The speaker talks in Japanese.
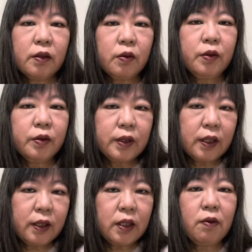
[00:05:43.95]
こういった
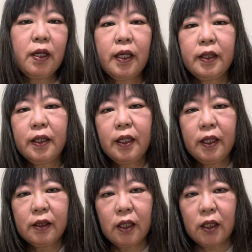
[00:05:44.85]
方は来年
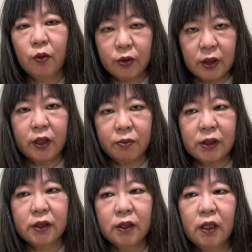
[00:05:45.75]
変化が起きてきま
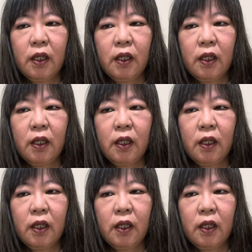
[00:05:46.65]
す。